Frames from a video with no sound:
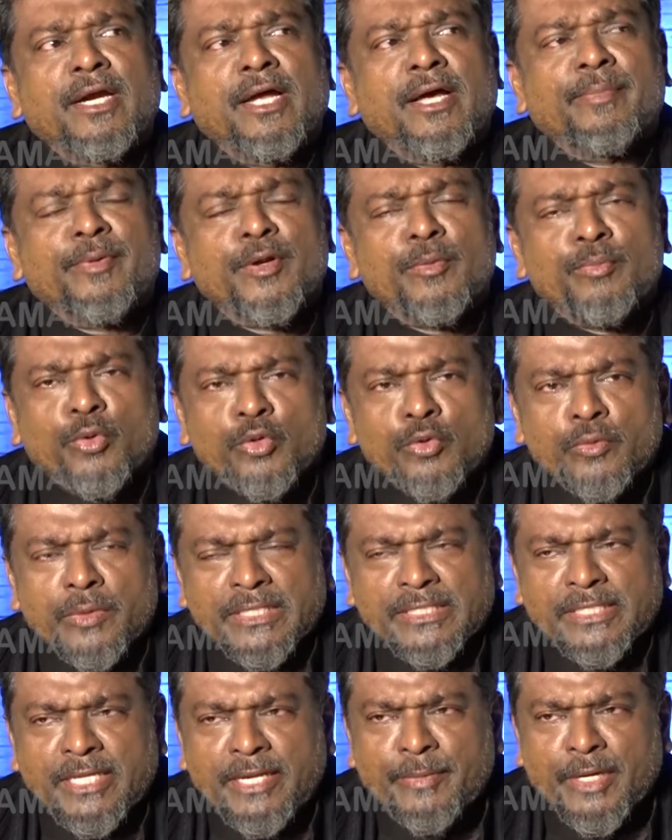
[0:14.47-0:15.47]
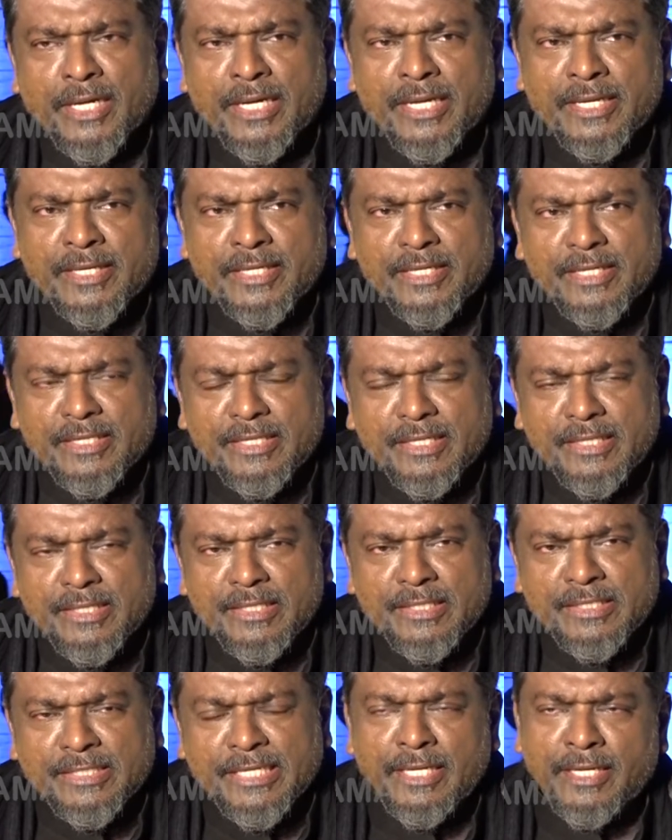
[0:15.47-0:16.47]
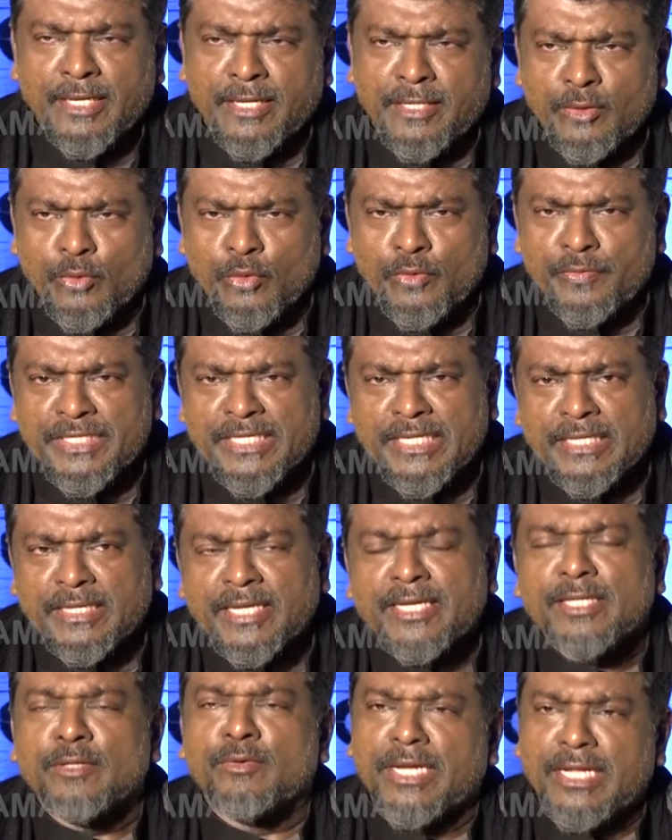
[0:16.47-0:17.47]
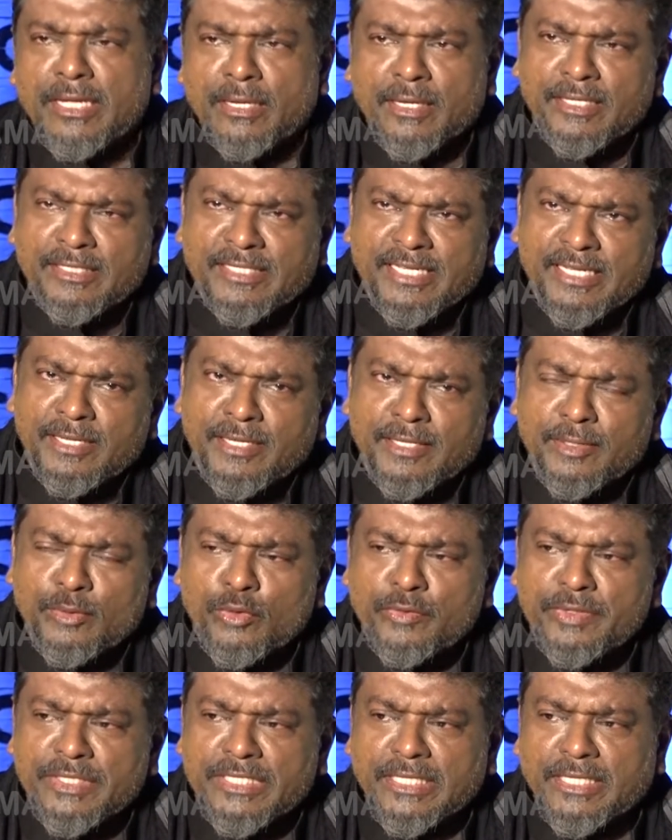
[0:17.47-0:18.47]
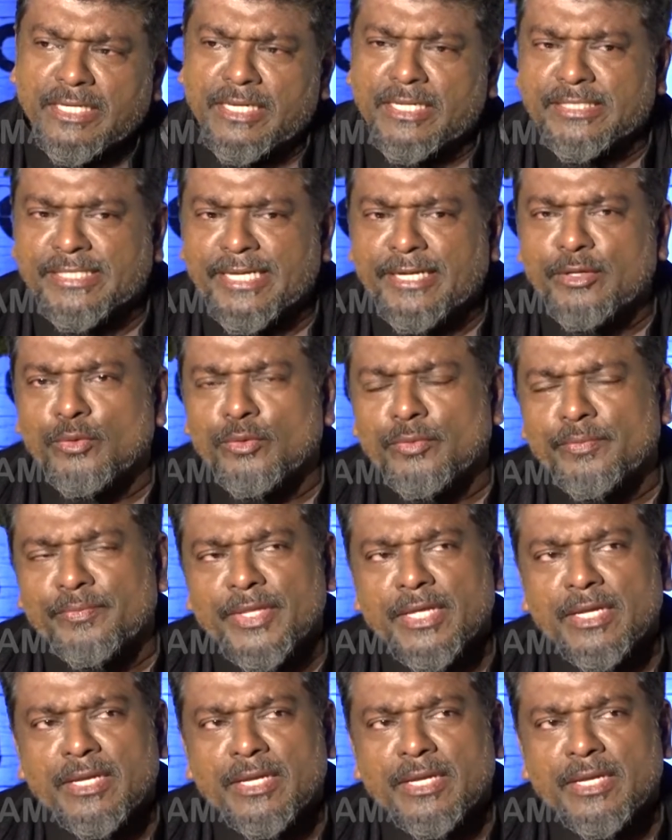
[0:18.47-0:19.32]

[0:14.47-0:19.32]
அப்புறம் பொதுவாக சினிமாவில் செய்யாத ஒரு விஷயத்தை இதுவரை யாரும் செய்யாத ஒரு விஷயத்த நான் செய்யணும்